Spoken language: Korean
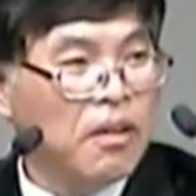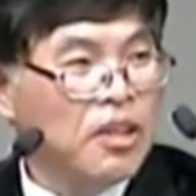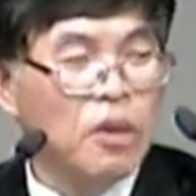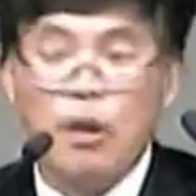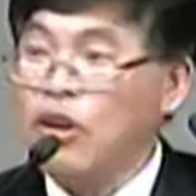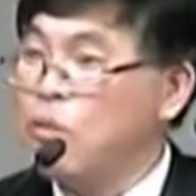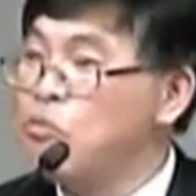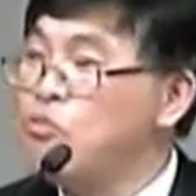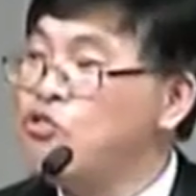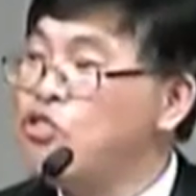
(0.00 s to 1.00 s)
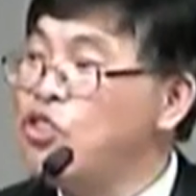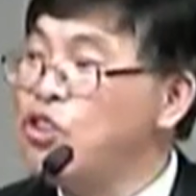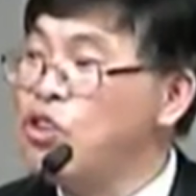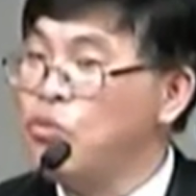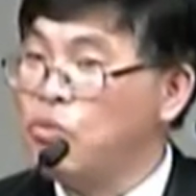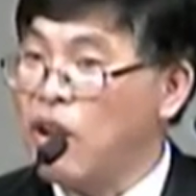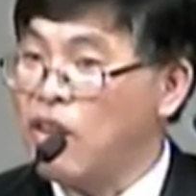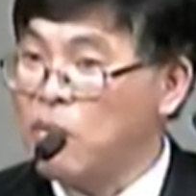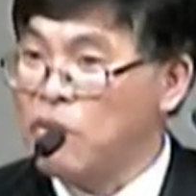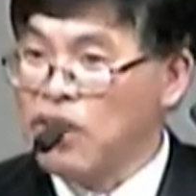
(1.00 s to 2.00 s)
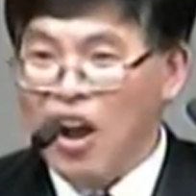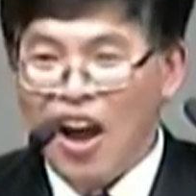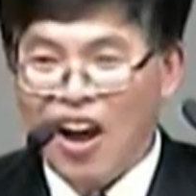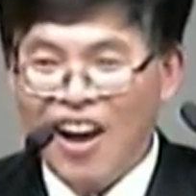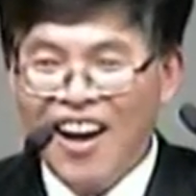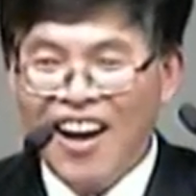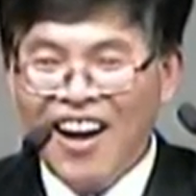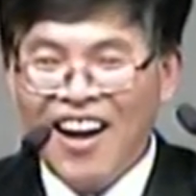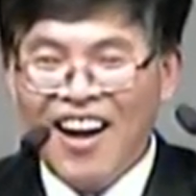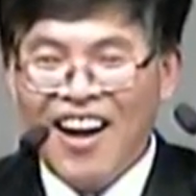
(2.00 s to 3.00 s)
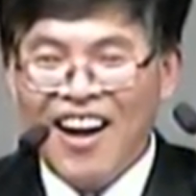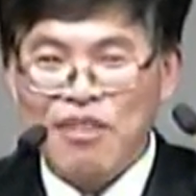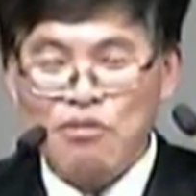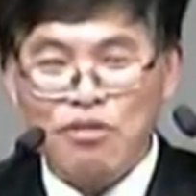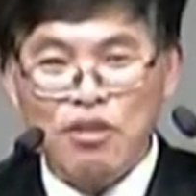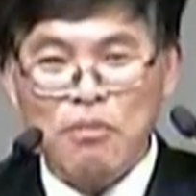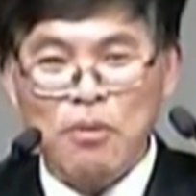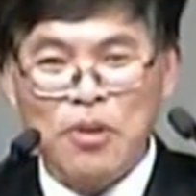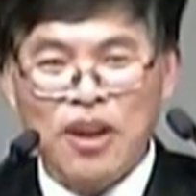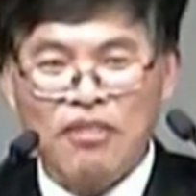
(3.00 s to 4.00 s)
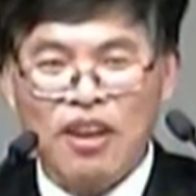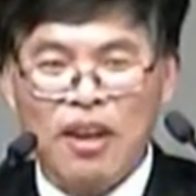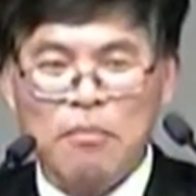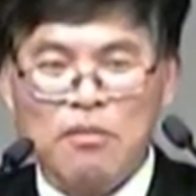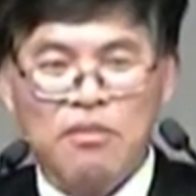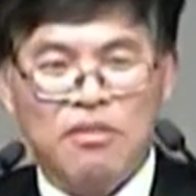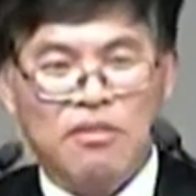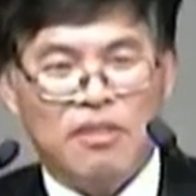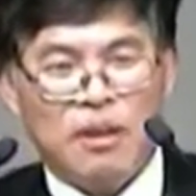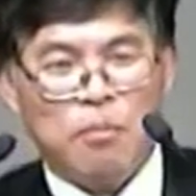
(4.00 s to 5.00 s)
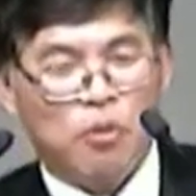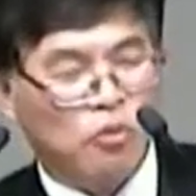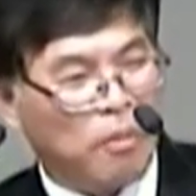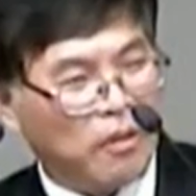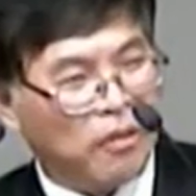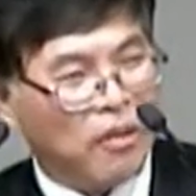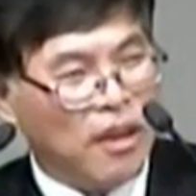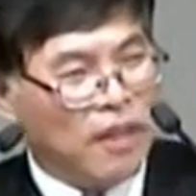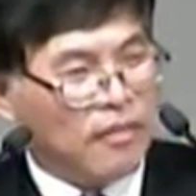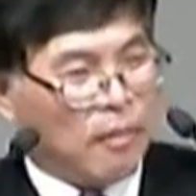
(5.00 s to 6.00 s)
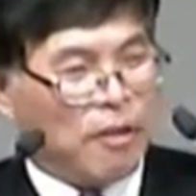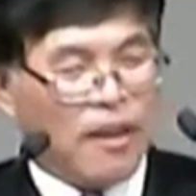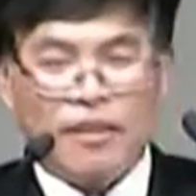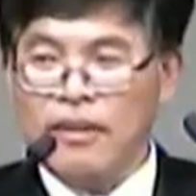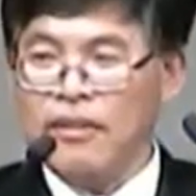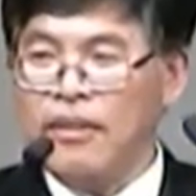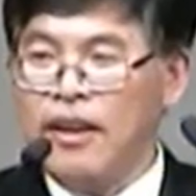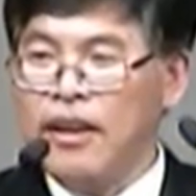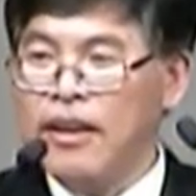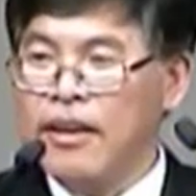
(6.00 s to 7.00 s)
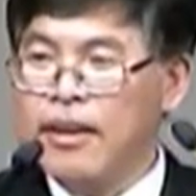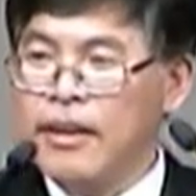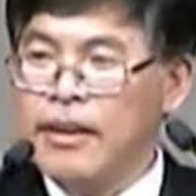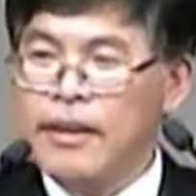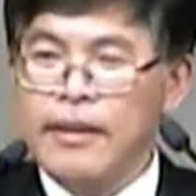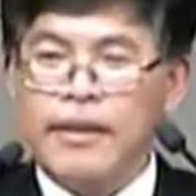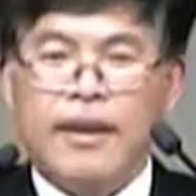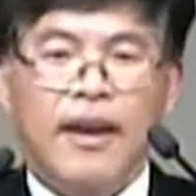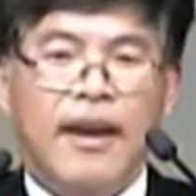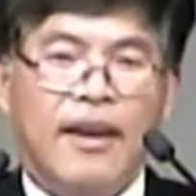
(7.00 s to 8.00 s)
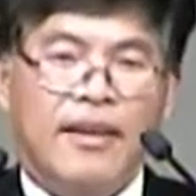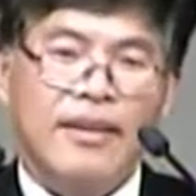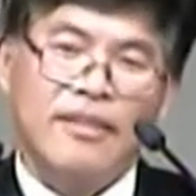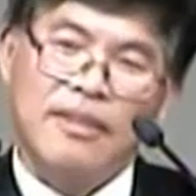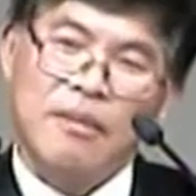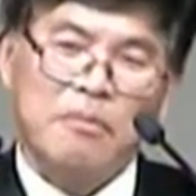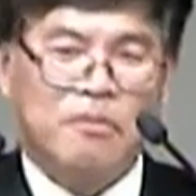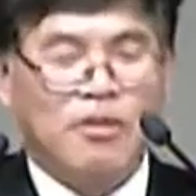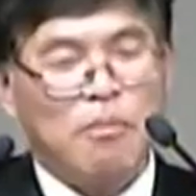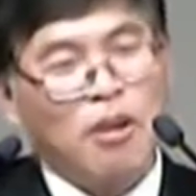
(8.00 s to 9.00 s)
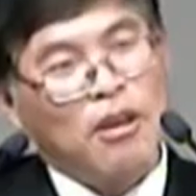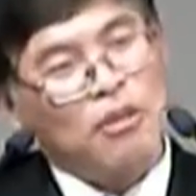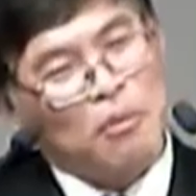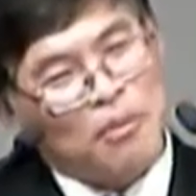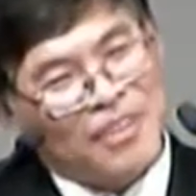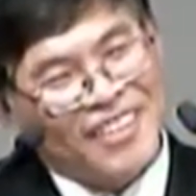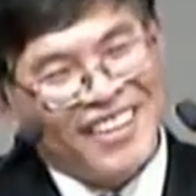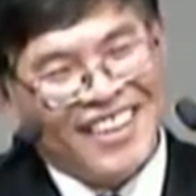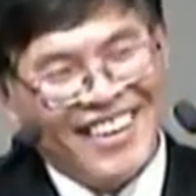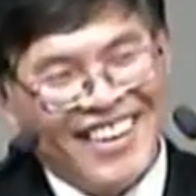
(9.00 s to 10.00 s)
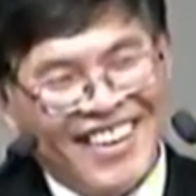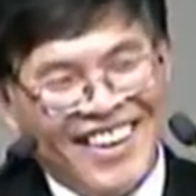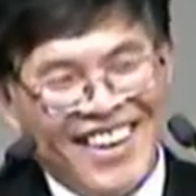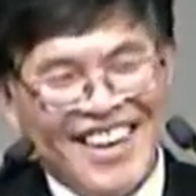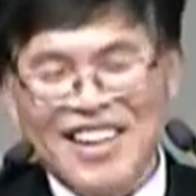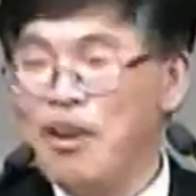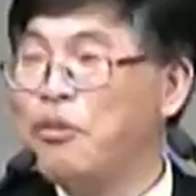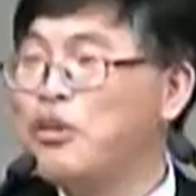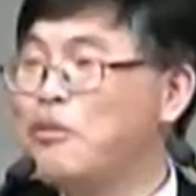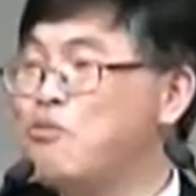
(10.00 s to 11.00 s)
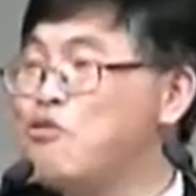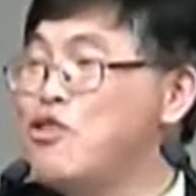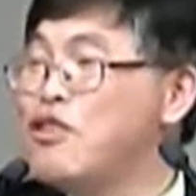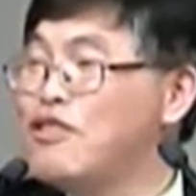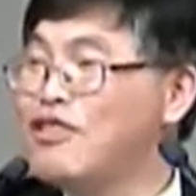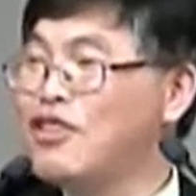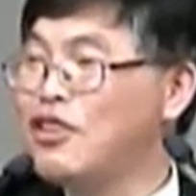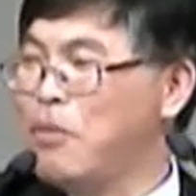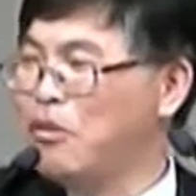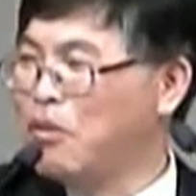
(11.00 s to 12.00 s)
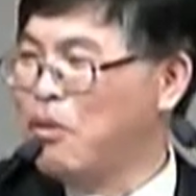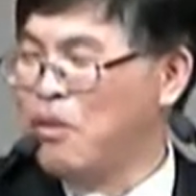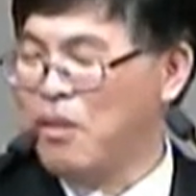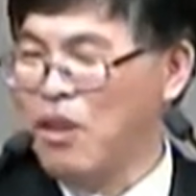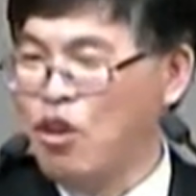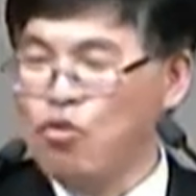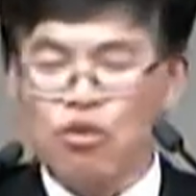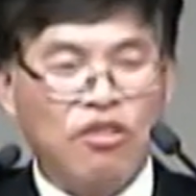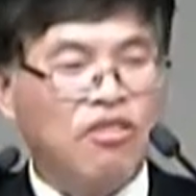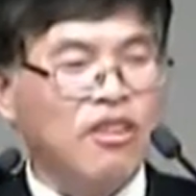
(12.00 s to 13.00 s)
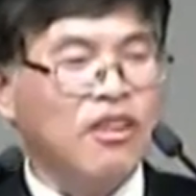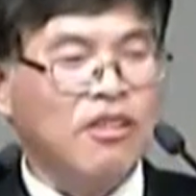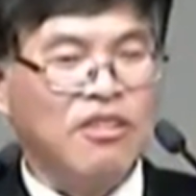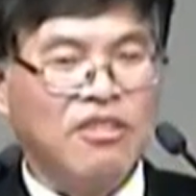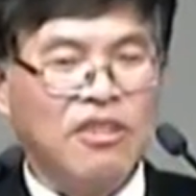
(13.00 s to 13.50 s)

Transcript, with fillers: 이게 왜 그러냐면 눈치로 살다 보니까 아, 눈치를 보니까 사람들의 모습에서 잡아내야 되는데 야, 이게 참 설명할 수 없는. 에? 예? 이게 어디서 훈련을 시키면서 주어진 시간은 열